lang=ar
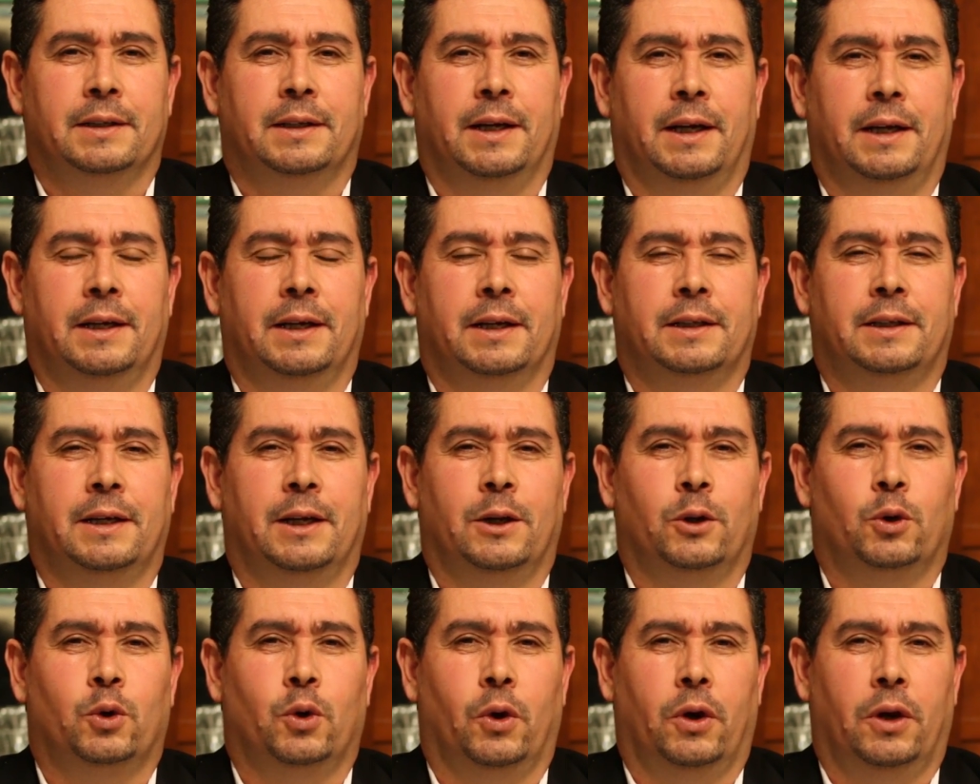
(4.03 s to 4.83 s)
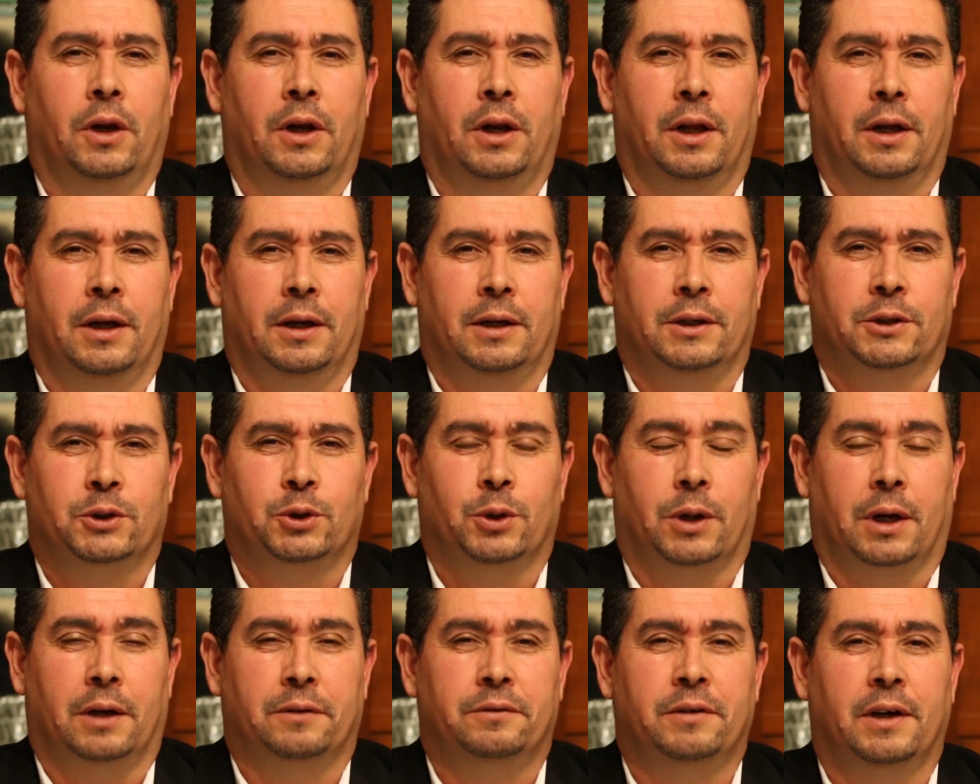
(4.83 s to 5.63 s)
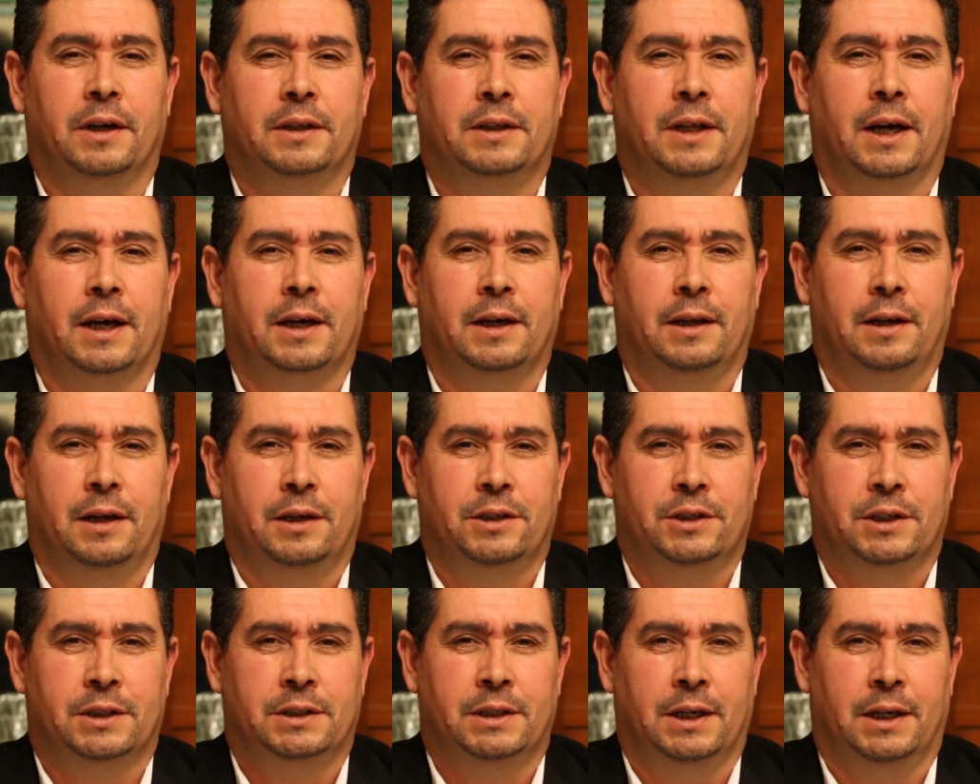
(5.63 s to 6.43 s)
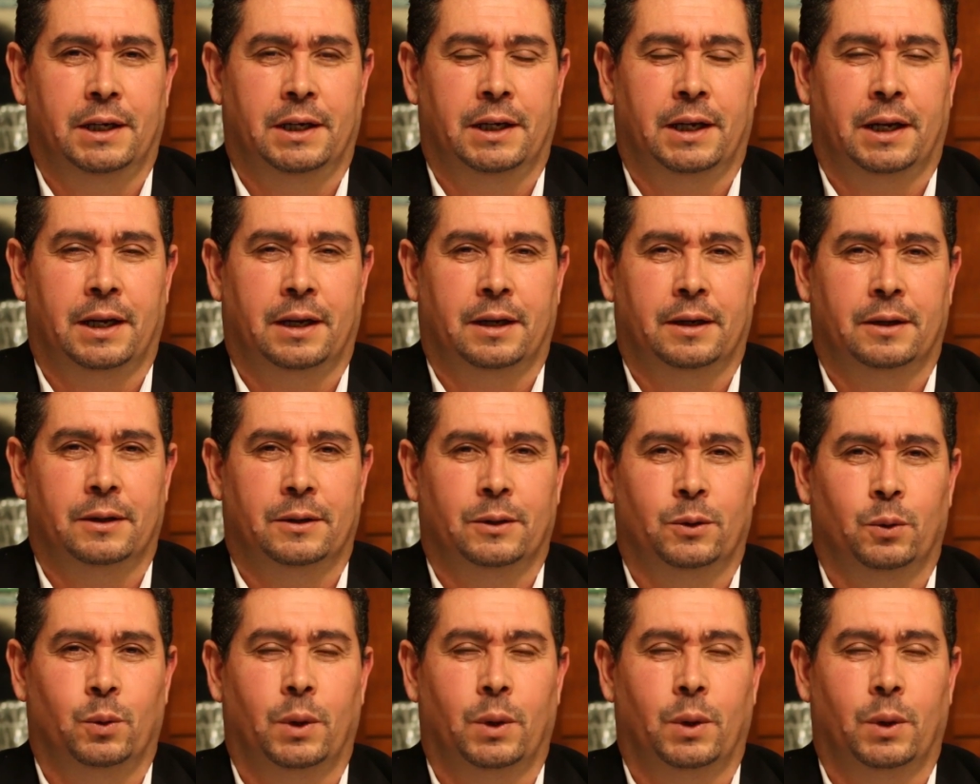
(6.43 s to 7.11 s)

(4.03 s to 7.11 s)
تحياتي لكل الشرفاء داخل الجزائر